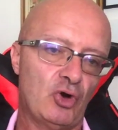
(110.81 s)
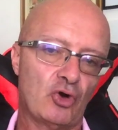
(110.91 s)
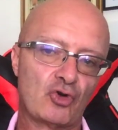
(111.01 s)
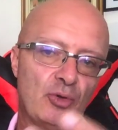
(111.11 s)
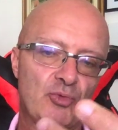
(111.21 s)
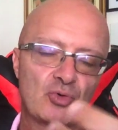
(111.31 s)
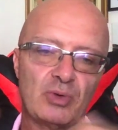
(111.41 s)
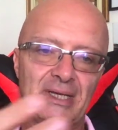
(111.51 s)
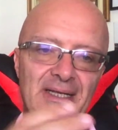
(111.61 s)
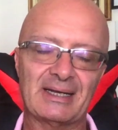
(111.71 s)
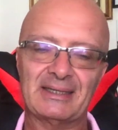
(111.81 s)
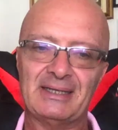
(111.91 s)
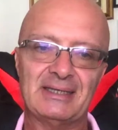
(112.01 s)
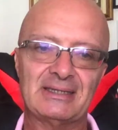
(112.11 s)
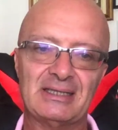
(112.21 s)
o comunque gli
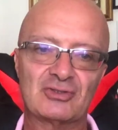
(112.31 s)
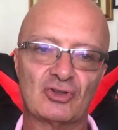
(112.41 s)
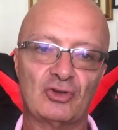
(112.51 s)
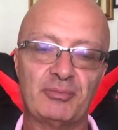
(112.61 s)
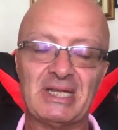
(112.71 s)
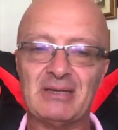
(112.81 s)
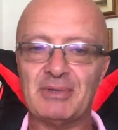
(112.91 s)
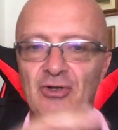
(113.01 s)
ingredienti sono minimi,